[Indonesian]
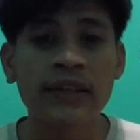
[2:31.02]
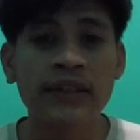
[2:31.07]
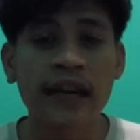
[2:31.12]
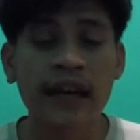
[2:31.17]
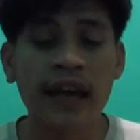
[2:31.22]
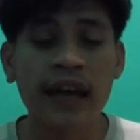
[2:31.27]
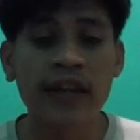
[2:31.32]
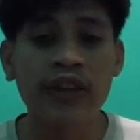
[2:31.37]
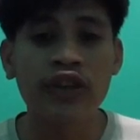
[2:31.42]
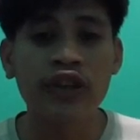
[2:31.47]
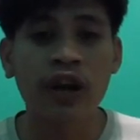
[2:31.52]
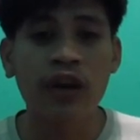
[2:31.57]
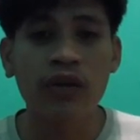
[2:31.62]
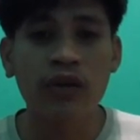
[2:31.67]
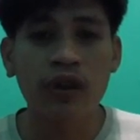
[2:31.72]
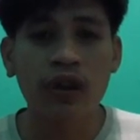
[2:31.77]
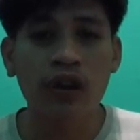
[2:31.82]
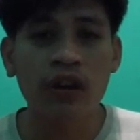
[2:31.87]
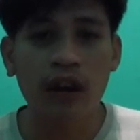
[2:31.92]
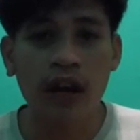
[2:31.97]
saya insya
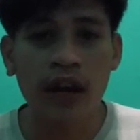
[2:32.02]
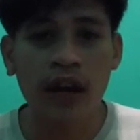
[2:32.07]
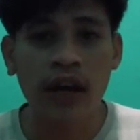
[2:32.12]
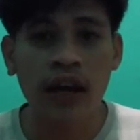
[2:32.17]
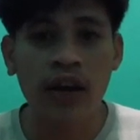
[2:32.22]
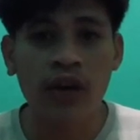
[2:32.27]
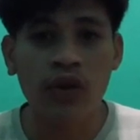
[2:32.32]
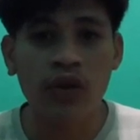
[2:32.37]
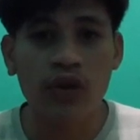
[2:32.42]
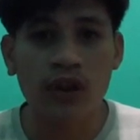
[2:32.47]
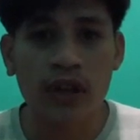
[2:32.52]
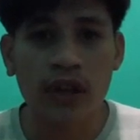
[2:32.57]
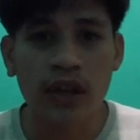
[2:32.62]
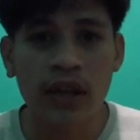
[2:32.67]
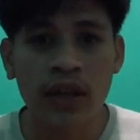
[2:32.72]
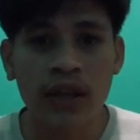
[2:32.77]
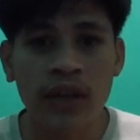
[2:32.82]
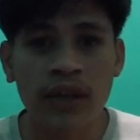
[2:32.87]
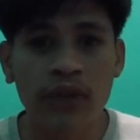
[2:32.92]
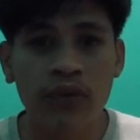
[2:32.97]
Allah akan
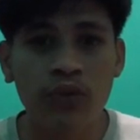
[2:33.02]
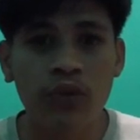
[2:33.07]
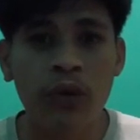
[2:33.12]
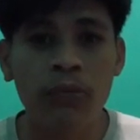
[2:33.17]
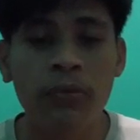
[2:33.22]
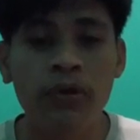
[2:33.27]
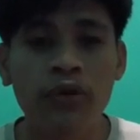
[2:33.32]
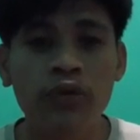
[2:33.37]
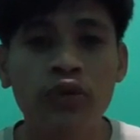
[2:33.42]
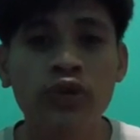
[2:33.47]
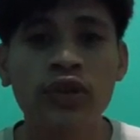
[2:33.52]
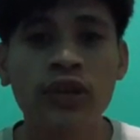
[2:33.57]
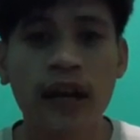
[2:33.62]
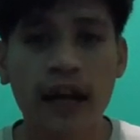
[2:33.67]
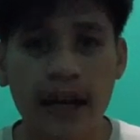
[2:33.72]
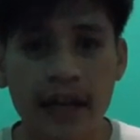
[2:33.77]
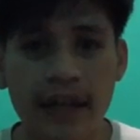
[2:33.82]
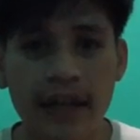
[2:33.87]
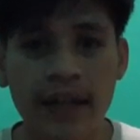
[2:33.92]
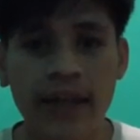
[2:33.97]
rutin dua minggu
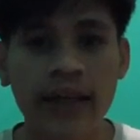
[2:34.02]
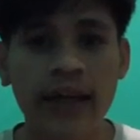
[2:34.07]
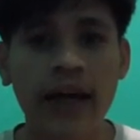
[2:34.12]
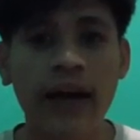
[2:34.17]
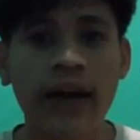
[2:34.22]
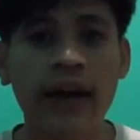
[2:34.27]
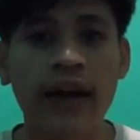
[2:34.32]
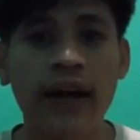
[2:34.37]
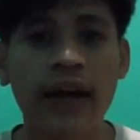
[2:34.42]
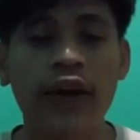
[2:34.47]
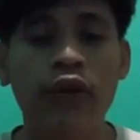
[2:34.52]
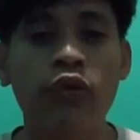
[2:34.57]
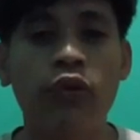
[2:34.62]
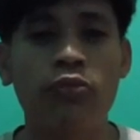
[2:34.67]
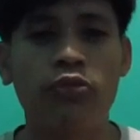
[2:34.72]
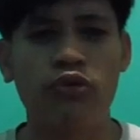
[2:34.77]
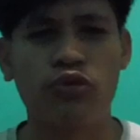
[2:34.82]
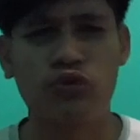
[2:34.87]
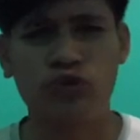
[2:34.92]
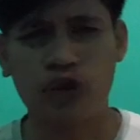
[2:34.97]
sekali eh dua
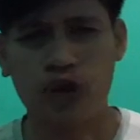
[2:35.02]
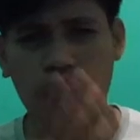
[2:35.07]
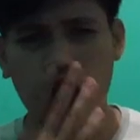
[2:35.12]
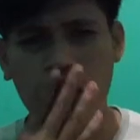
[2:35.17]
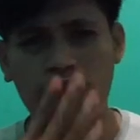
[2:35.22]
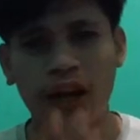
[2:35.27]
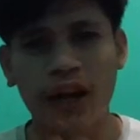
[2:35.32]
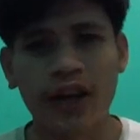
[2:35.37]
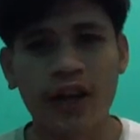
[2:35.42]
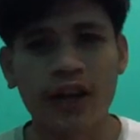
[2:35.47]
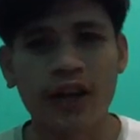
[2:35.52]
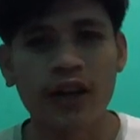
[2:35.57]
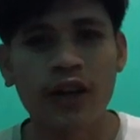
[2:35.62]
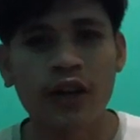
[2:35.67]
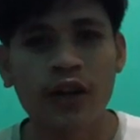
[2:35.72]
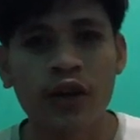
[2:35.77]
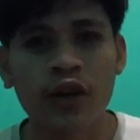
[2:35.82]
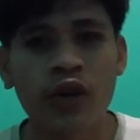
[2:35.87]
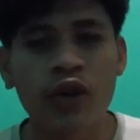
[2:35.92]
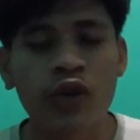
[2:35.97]
minggu sekali
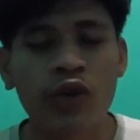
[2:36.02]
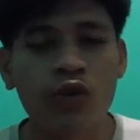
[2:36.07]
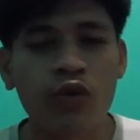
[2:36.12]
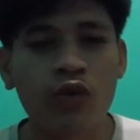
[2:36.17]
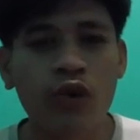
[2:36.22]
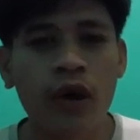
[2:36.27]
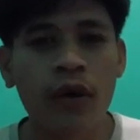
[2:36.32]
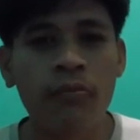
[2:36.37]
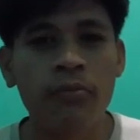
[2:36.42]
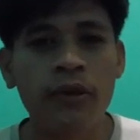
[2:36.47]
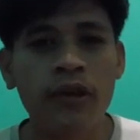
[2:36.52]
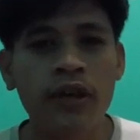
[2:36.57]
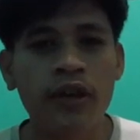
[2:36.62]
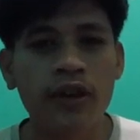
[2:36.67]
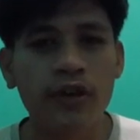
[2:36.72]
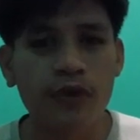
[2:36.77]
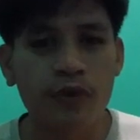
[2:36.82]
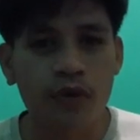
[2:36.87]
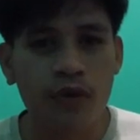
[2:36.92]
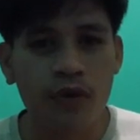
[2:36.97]
dua
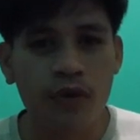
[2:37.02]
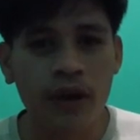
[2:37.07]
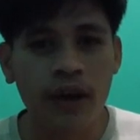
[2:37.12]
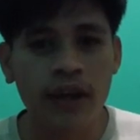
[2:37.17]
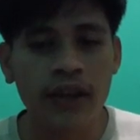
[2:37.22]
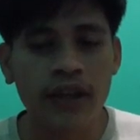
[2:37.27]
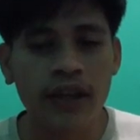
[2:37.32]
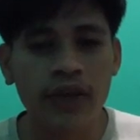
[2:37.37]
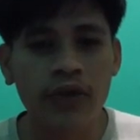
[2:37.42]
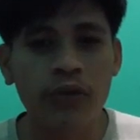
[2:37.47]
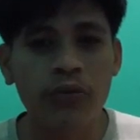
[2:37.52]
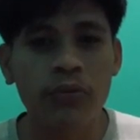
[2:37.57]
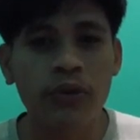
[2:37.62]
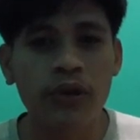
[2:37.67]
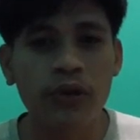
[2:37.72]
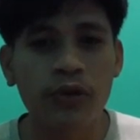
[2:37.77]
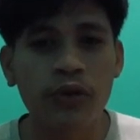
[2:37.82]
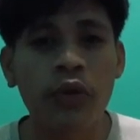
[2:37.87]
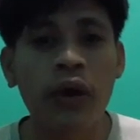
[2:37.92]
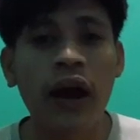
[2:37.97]
minggu eh satu
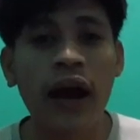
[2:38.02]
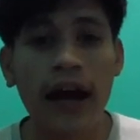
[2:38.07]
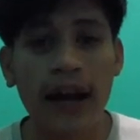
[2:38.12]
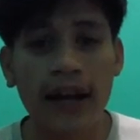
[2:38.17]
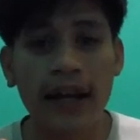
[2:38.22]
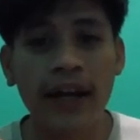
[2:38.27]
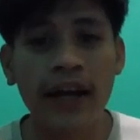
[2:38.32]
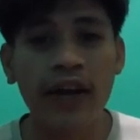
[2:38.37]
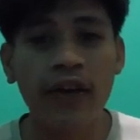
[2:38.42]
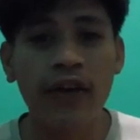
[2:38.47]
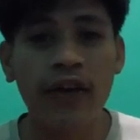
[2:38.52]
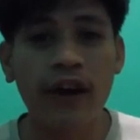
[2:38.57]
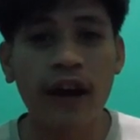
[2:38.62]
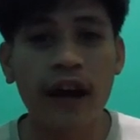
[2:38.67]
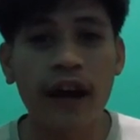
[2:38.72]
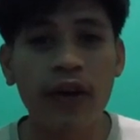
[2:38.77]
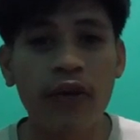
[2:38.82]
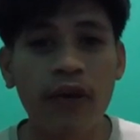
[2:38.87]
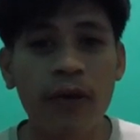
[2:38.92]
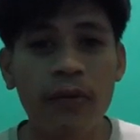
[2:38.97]
minggu dua kali kalau
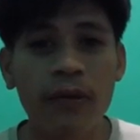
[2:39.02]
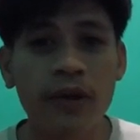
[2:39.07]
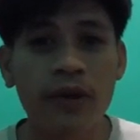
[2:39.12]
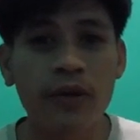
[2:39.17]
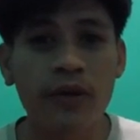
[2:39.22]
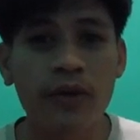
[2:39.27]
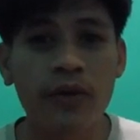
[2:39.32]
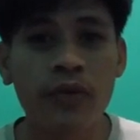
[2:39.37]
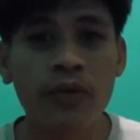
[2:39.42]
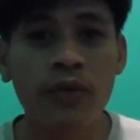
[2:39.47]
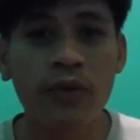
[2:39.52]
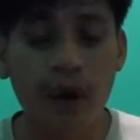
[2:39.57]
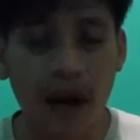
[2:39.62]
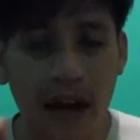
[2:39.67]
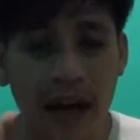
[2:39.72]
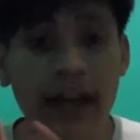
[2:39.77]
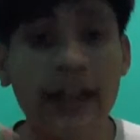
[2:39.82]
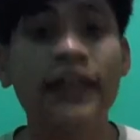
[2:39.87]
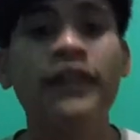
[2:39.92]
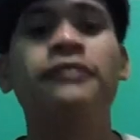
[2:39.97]
enggak dua minggu dua
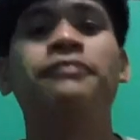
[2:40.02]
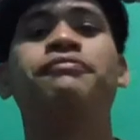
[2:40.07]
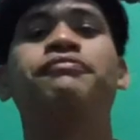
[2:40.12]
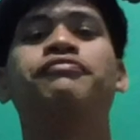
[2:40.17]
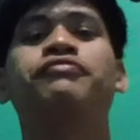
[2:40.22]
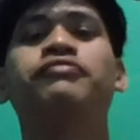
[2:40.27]
kali